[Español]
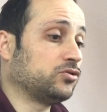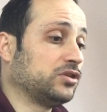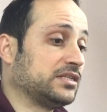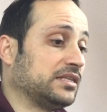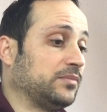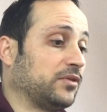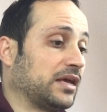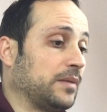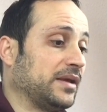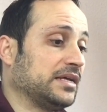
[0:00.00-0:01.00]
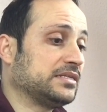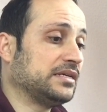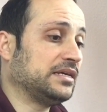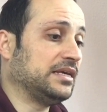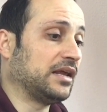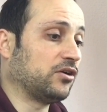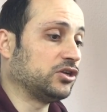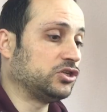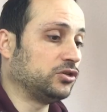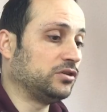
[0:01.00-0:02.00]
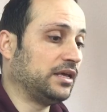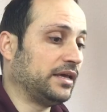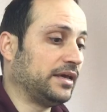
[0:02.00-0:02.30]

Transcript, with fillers: Son de este tipo de cámaras y la conexión